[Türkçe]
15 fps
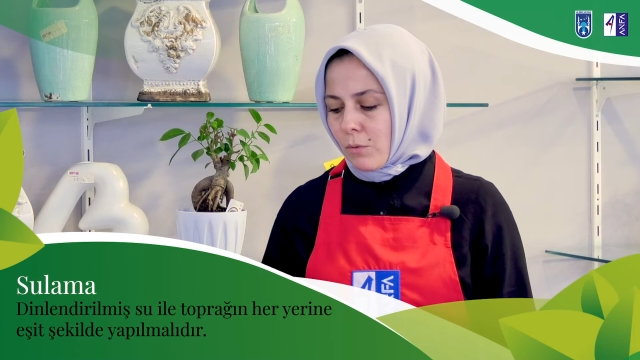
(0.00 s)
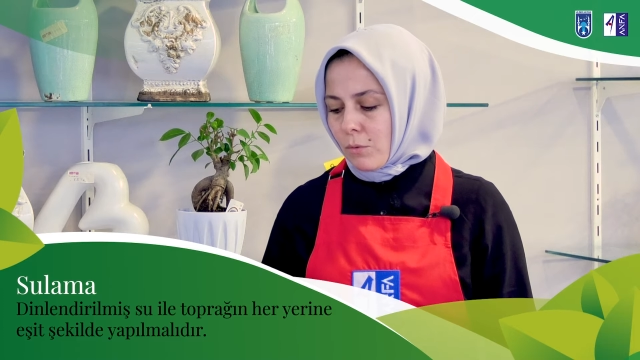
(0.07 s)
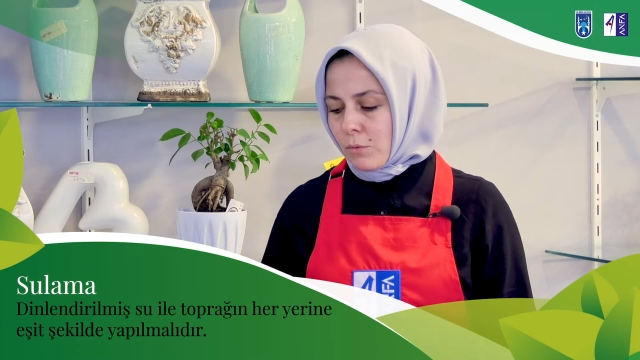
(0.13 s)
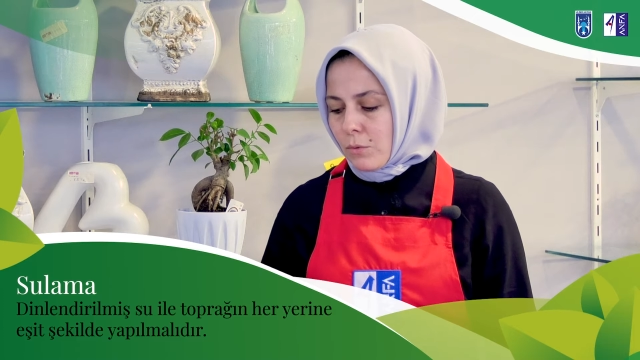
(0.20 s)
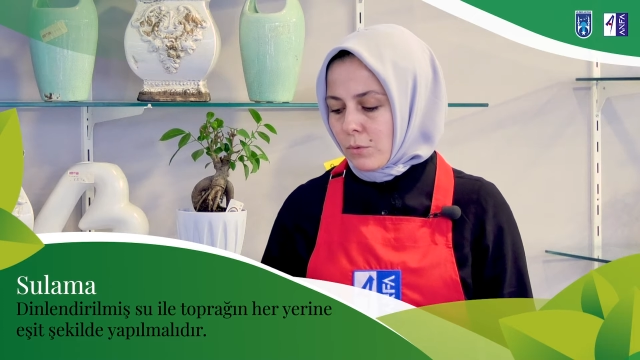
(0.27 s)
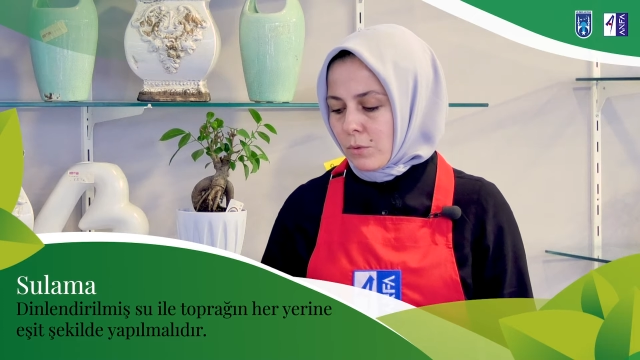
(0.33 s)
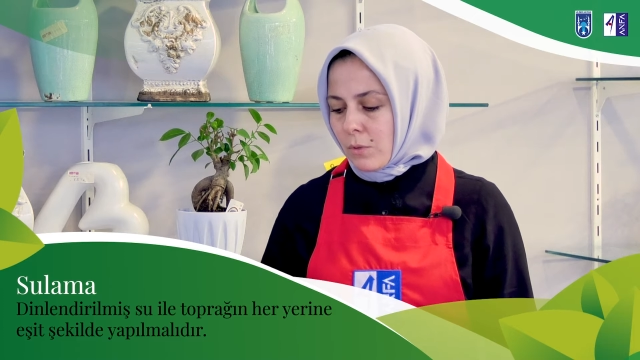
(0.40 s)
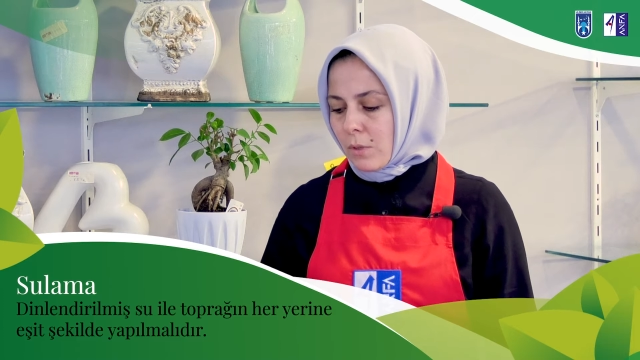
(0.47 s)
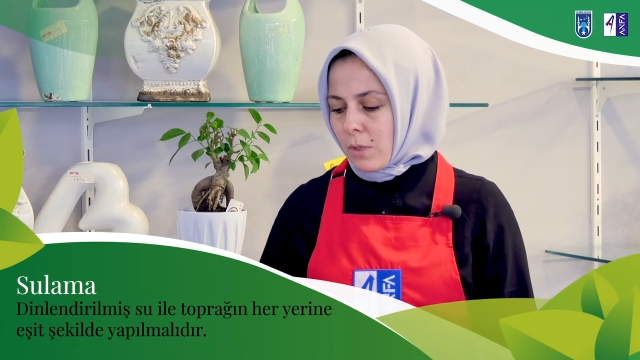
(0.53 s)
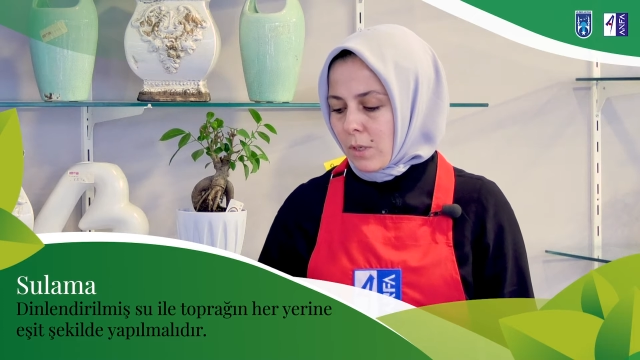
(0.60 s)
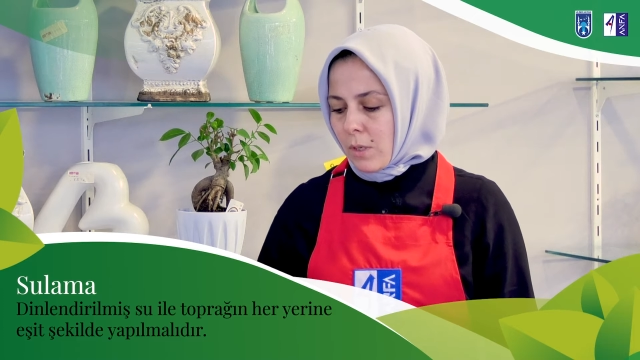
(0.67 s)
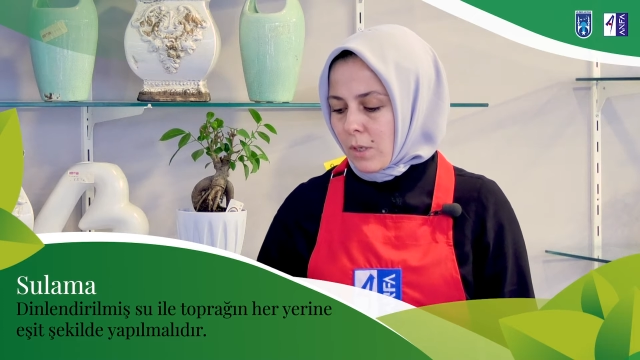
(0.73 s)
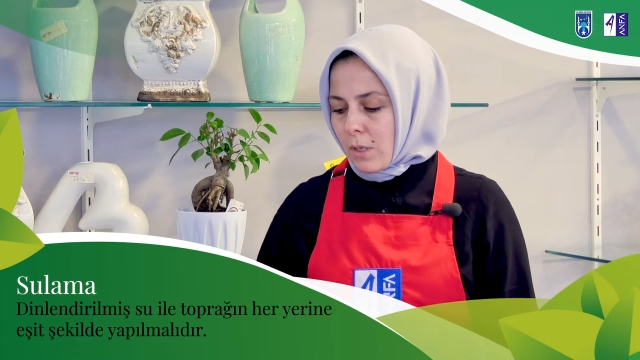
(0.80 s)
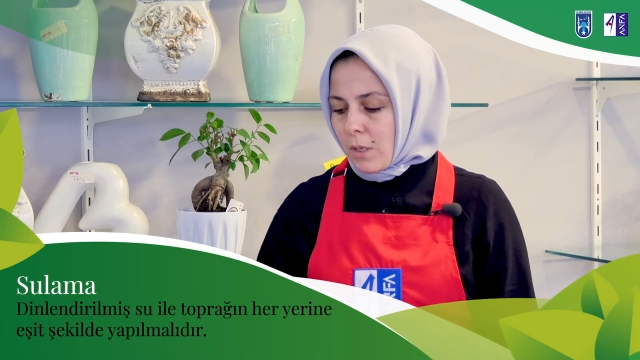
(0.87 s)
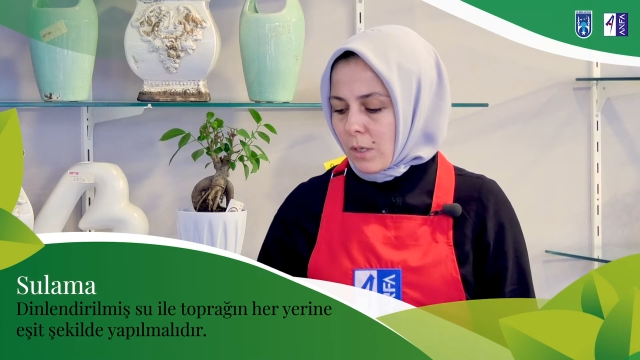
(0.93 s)
iyi olur.
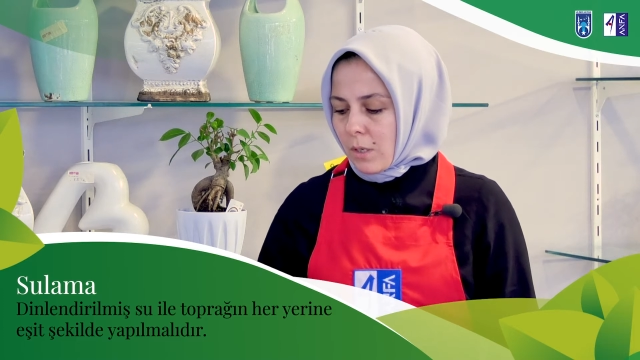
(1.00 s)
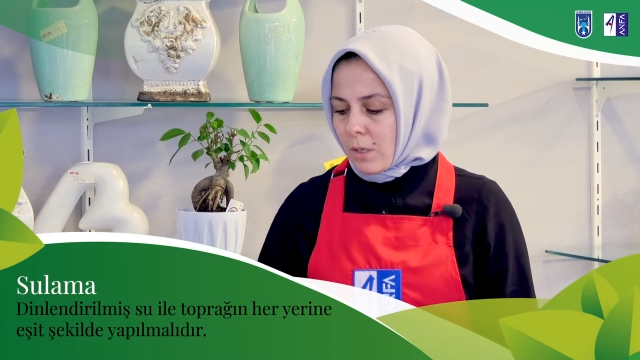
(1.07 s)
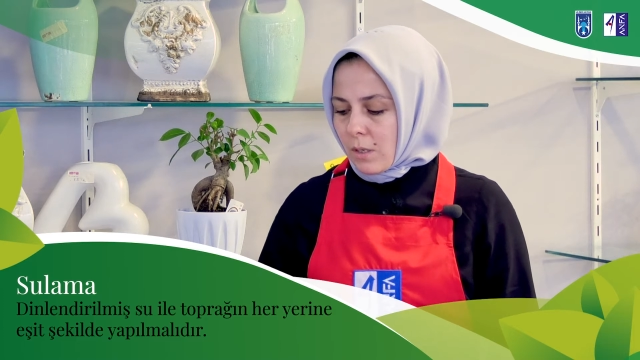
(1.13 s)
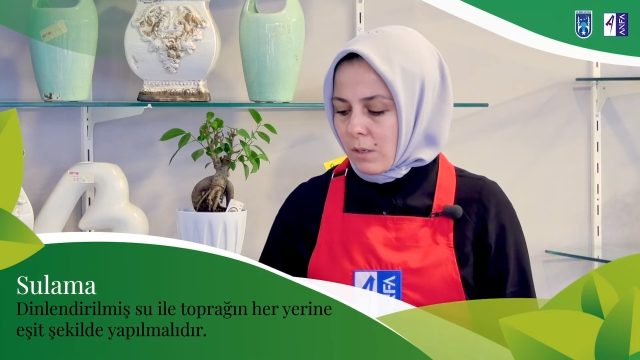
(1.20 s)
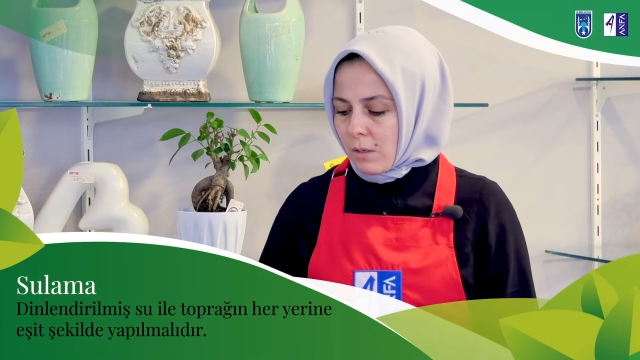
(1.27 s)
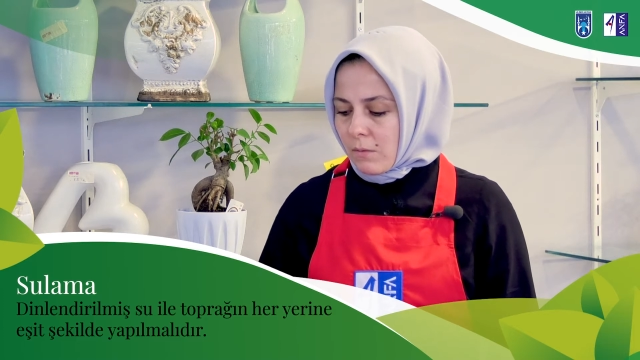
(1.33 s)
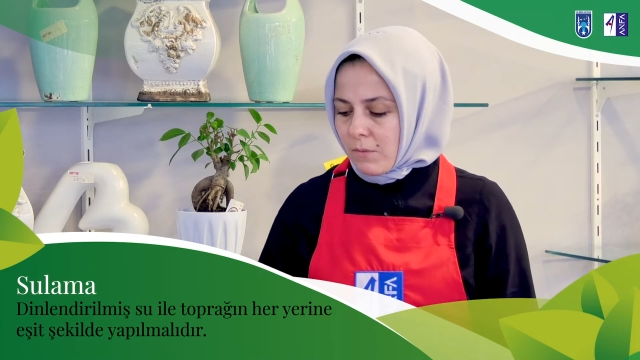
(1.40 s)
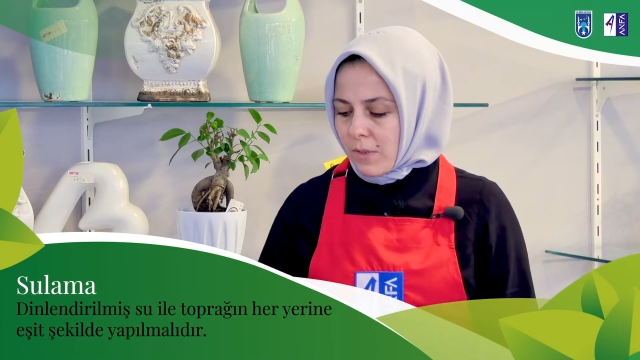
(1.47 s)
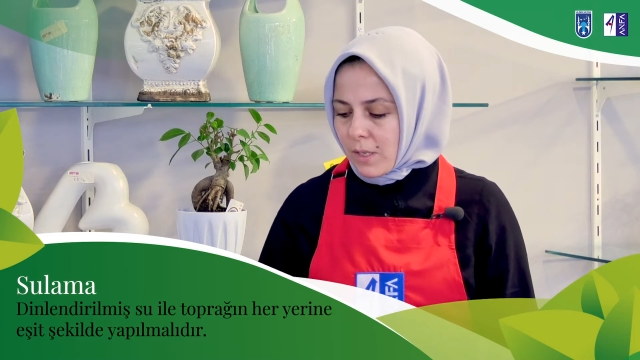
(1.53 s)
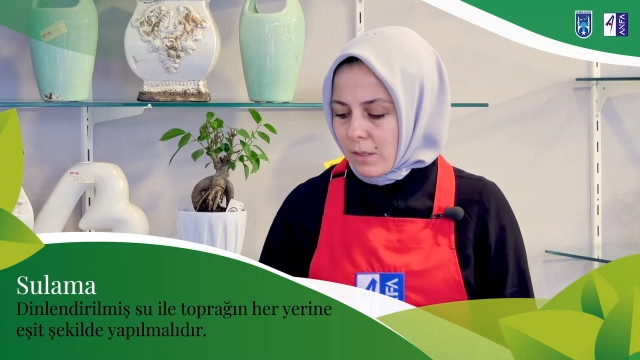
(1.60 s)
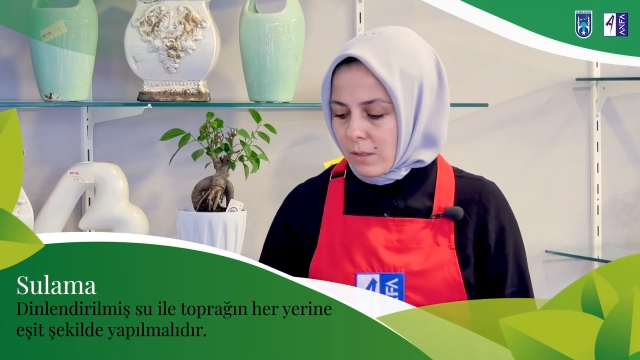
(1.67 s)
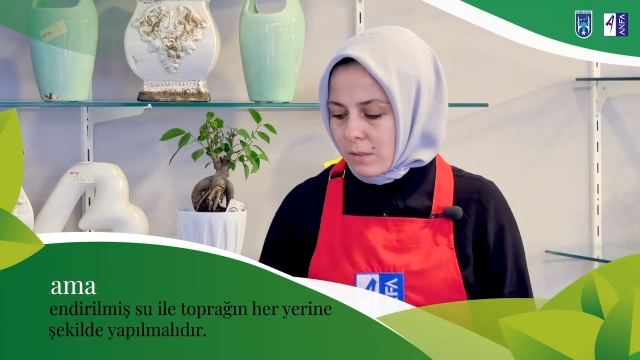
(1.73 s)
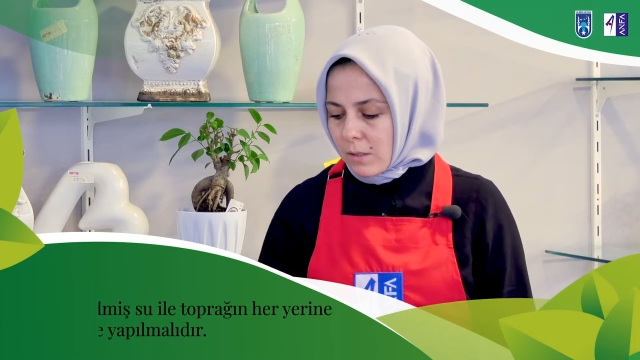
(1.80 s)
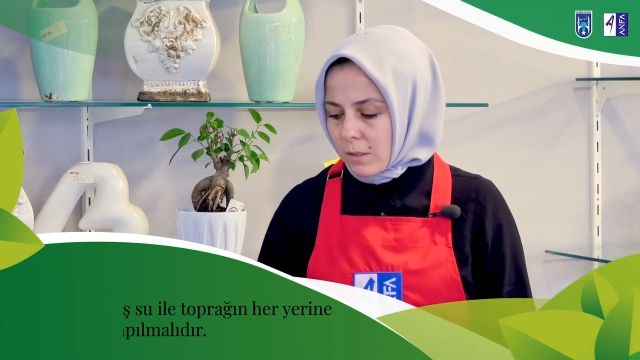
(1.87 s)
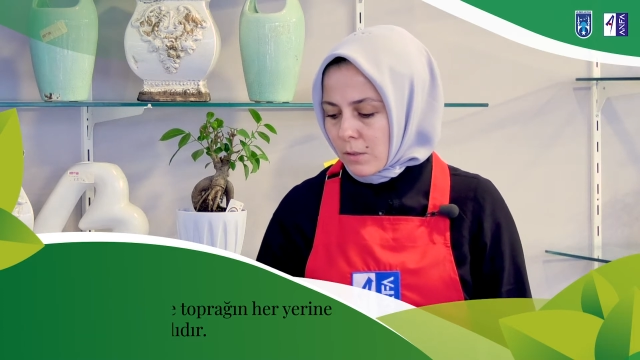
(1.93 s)
Ee, ve
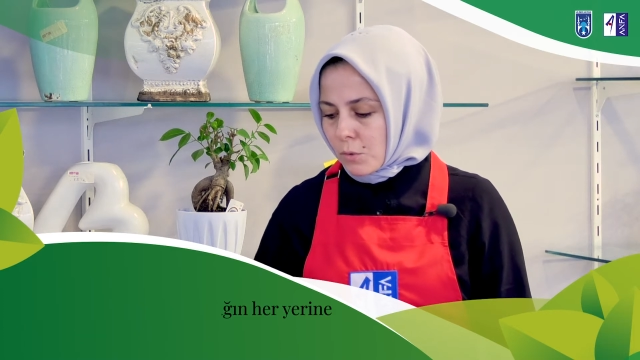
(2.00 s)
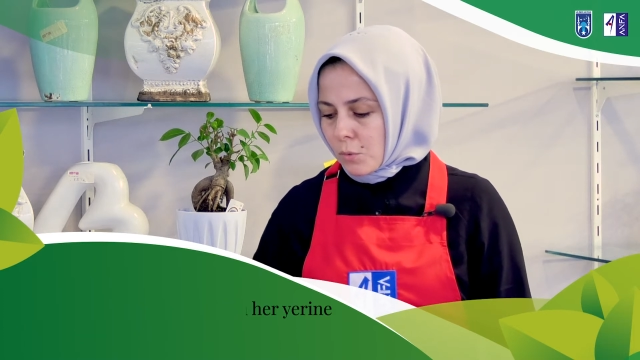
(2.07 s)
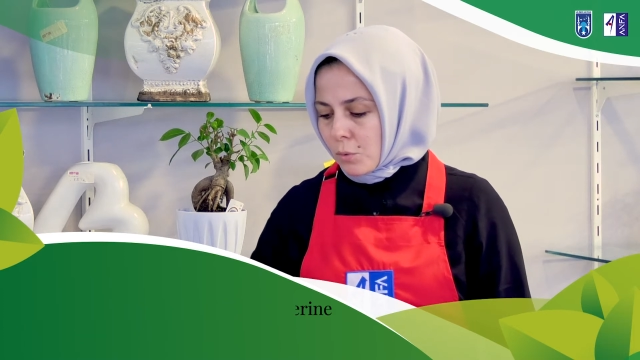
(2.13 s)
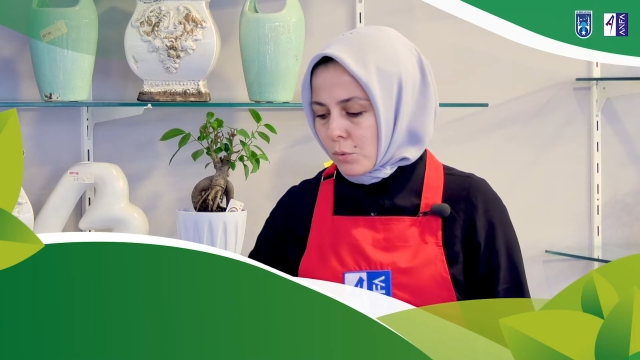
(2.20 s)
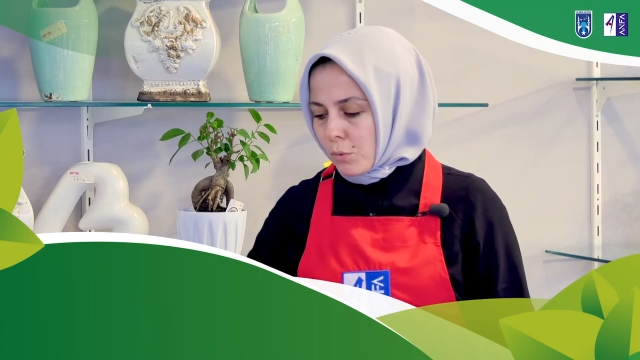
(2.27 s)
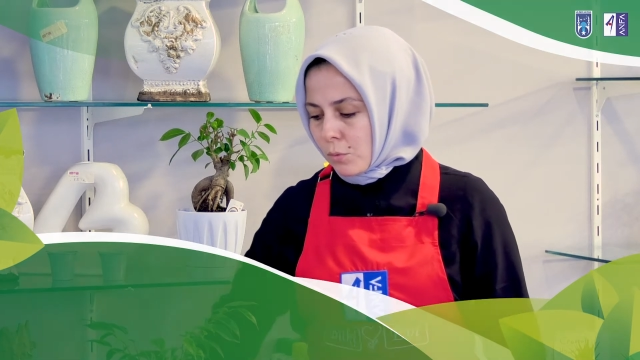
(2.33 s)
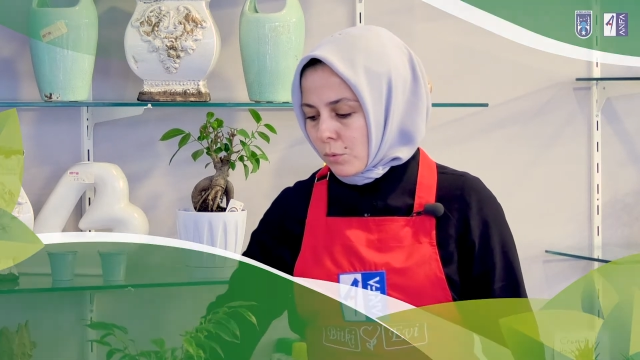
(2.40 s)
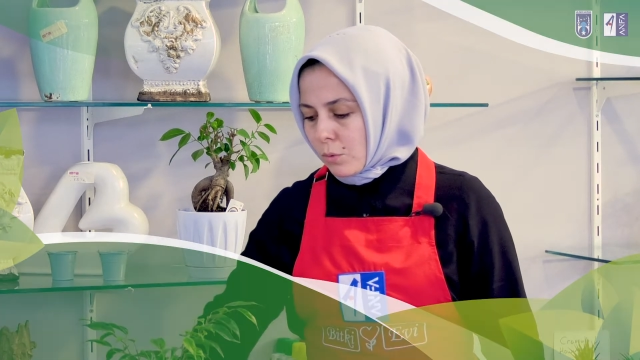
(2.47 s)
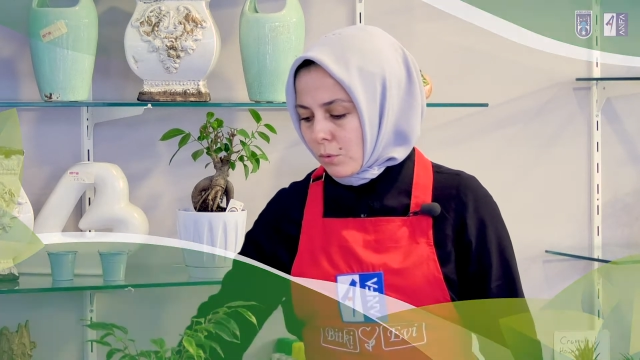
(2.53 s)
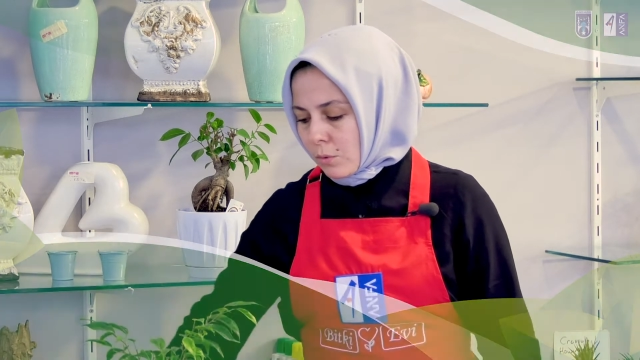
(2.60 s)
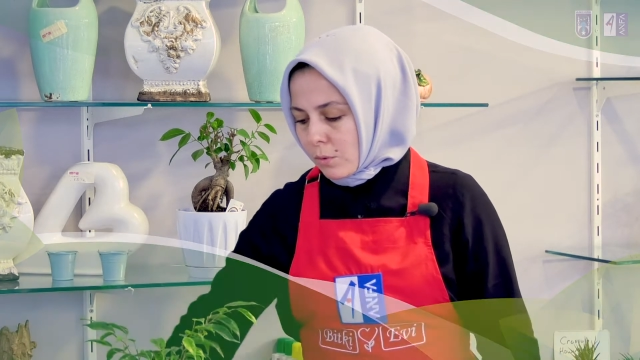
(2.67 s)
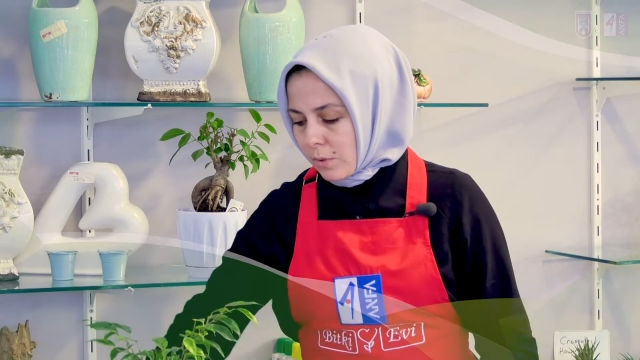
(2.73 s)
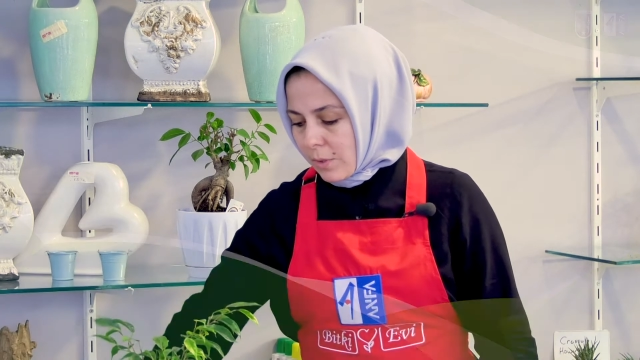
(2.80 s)
suyunu